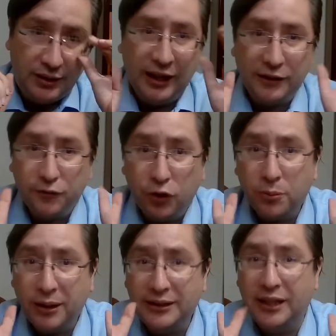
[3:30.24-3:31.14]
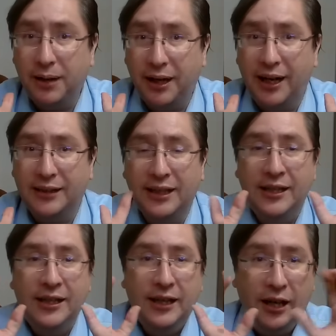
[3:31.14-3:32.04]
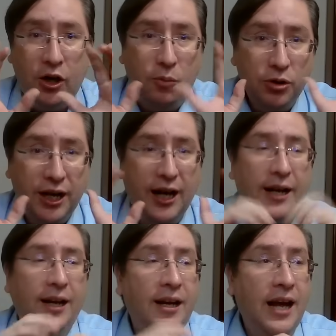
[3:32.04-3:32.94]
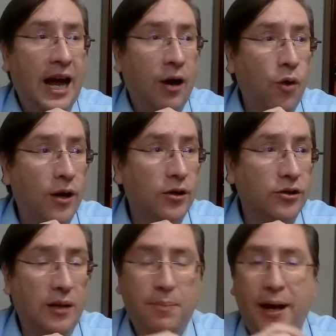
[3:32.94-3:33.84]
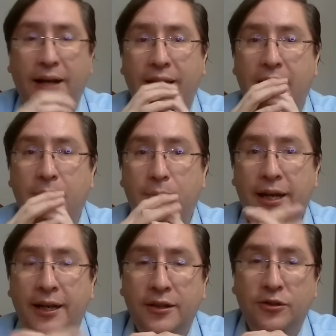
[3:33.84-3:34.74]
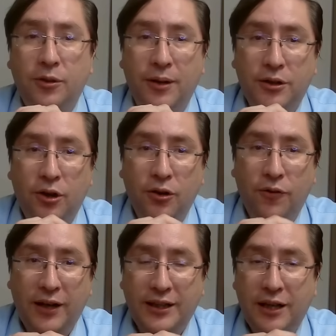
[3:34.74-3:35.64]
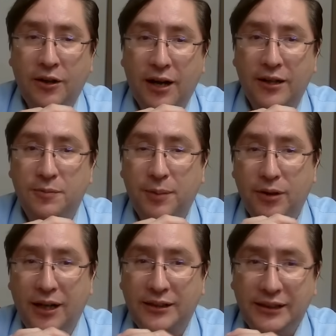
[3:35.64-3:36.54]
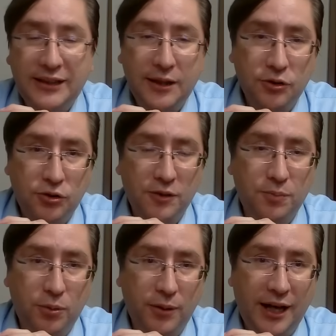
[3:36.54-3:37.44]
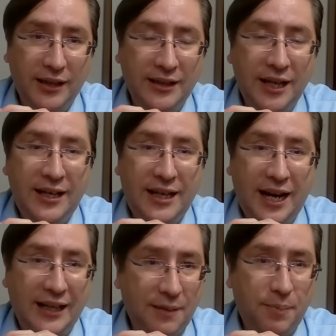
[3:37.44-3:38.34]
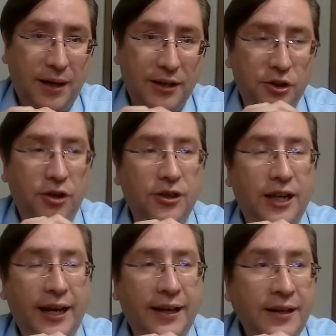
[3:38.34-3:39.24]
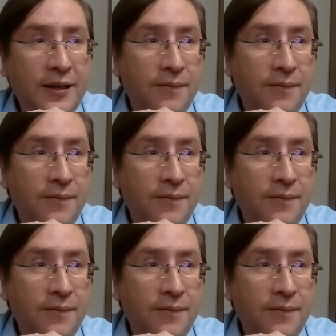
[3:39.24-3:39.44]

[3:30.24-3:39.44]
las formas y las maneras en cómo llegan a acuerdos el PAN y el PRI, sobre todo faltando el respeto a las instituciones públicas y a la separación de